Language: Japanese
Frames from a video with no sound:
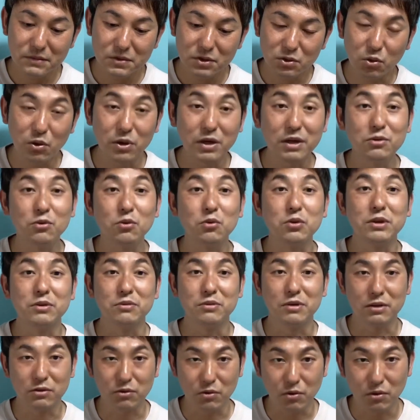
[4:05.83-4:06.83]
それがどう出
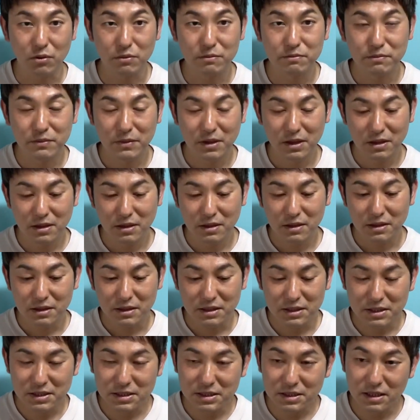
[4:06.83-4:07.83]
るかと
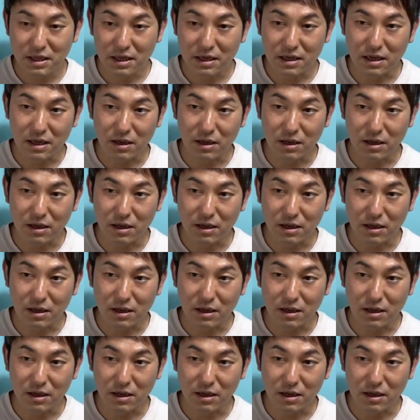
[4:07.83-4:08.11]
石田